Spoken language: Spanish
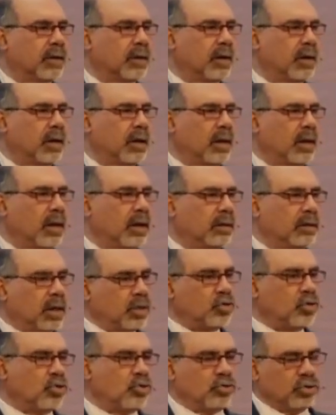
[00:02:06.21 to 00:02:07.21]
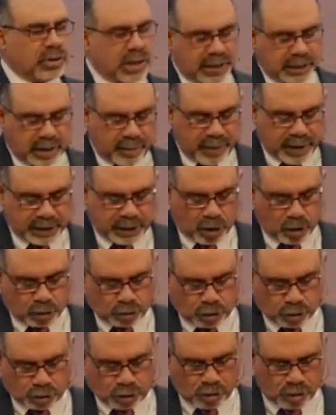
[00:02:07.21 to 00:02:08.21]
De hecho, constantemente nosotros nos
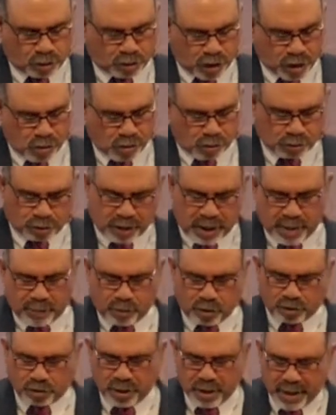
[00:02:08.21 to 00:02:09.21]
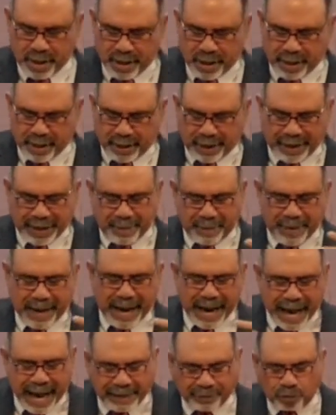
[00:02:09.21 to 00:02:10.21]
encontramos revelando
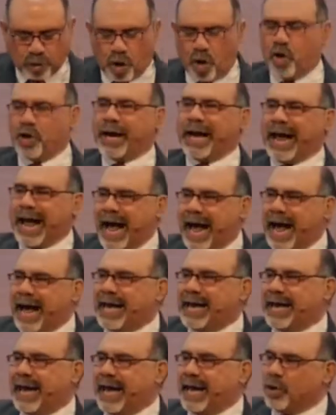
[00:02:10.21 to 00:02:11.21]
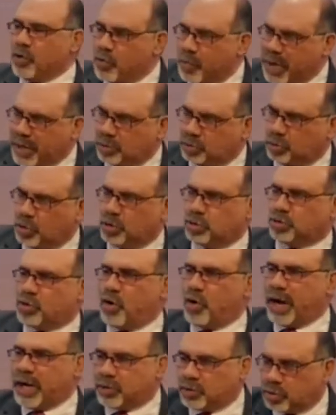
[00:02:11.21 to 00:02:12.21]
lo que hay en nuestros
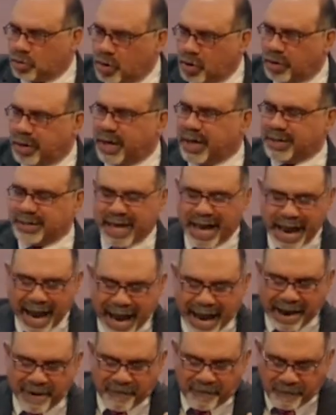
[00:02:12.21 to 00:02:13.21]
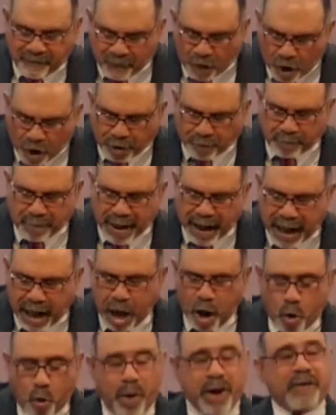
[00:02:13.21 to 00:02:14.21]
corazones en forma o en
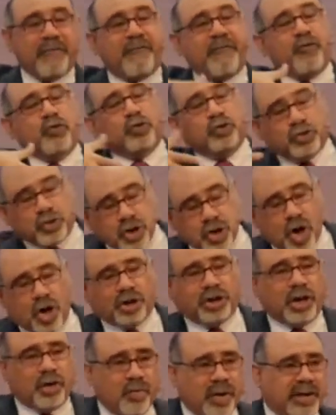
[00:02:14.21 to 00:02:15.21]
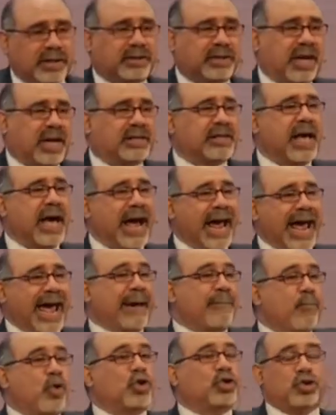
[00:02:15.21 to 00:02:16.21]
función de nuestras
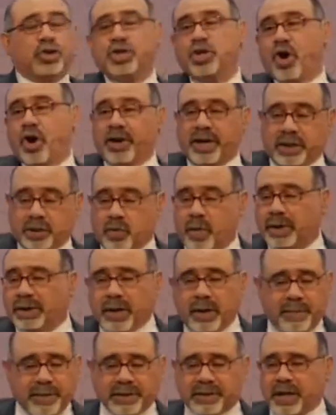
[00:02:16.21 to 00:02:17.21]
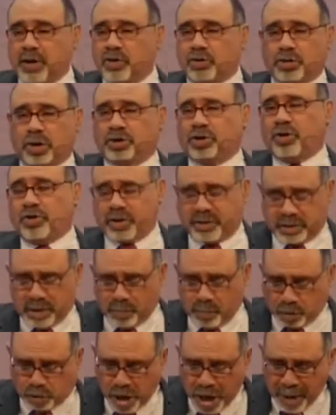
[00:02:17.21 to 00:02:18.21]
emociones. ¿Cuántas veces nosotros decimos,
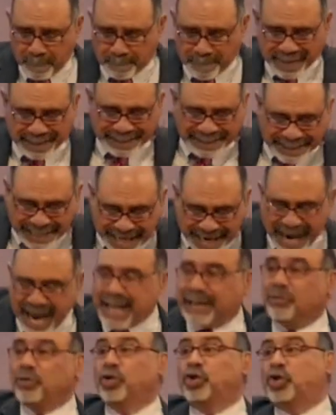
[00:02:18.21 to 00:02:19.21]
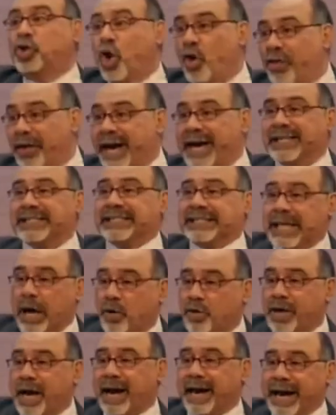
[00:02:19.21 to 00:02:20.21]
me siento de esta o de
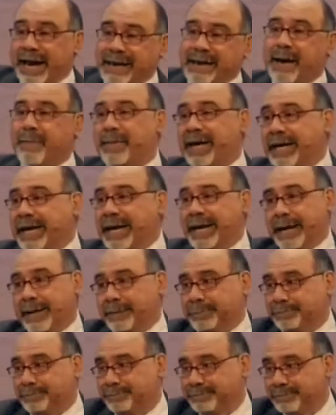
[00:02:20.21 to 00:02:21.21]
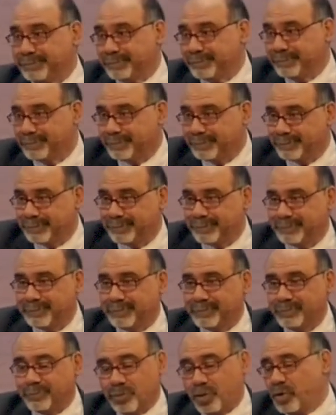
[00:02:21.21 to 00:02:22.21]
aquella manera? Todo
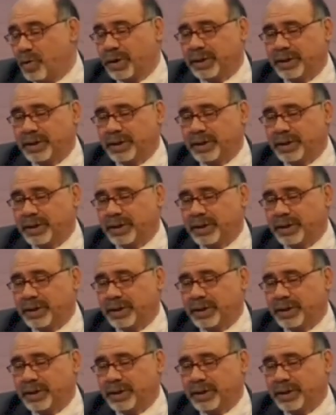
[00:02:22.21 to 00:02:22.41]
el tiempo.